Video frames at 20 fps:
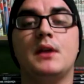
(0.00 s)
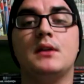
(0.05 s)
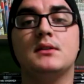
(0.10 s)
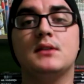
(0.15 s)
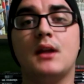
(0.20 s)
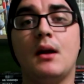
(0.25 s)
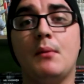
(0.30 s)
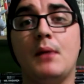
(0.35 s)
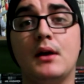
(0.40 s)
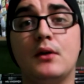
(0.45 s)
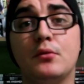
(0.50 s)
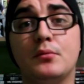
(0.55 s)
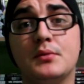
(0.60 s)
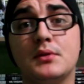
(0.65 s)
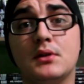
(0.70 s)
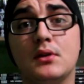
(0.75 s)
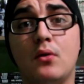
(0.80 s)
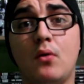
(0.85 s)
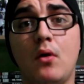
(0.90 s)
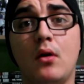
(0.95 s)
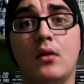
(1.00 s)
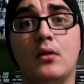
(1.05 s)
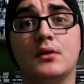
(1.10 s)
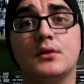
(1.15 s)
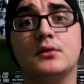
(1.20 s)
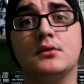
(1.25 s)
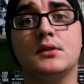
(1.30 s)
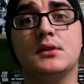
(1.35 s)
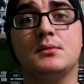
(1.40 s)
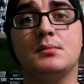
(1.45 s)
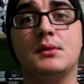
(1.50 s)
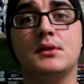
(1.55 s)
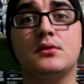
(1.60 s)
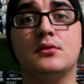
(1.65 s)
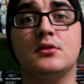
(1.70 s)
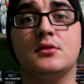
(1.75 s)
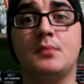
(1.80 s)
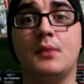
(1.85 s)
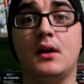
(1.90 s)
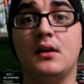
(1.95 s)
Eles trabalham o psicológico das
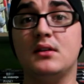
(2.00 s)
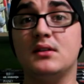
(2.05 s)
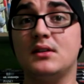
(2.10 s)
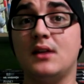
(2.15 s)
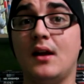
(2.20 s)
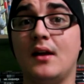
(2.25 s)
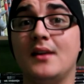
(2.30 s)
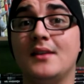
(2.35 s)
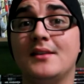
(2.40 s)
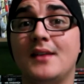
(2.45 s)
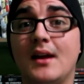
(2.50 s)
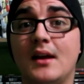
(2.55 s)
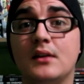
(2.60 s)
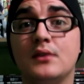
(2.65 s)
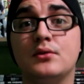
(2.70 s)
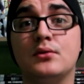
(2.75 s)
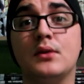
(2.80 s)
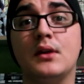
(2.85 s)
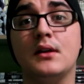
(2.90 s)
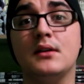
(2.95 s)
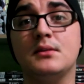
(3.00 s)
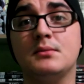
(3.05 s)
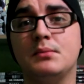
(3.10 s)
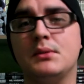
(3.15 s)
pessoas para extrair delas o que eles